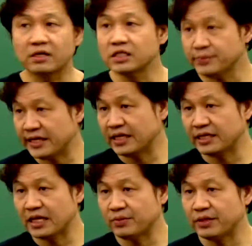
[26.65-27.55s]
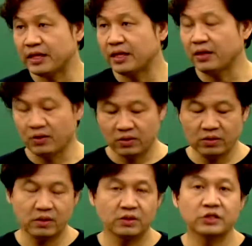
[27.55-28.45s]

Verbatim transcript: 끄집어냈기 때문에 어,